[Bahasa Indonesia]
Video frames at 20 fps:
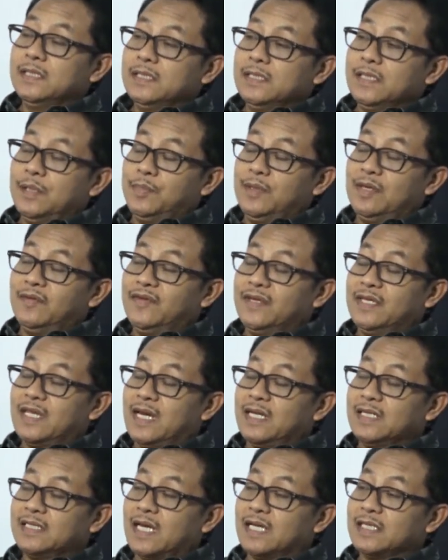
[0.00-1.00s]
Jadi
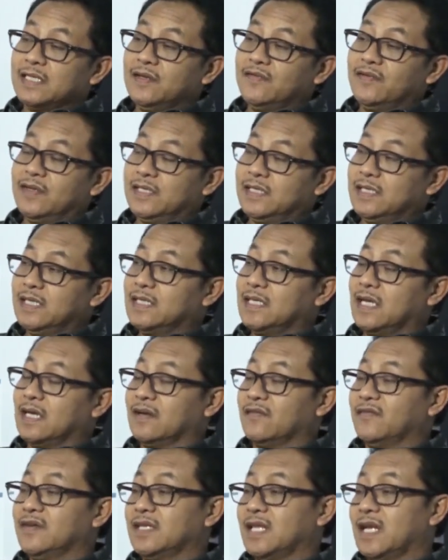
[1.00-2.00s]
revitalisasi fisik dan
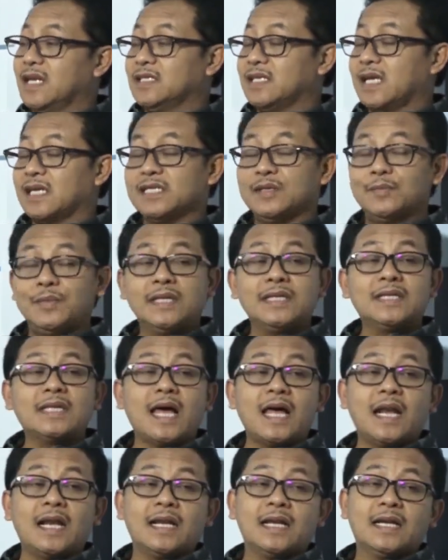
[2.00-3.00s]
revitalisasi
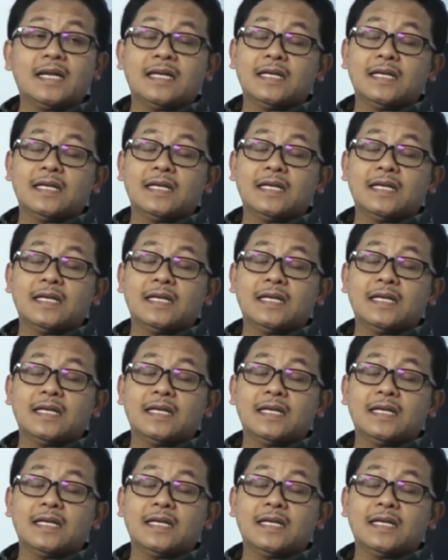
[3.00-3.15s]
mental.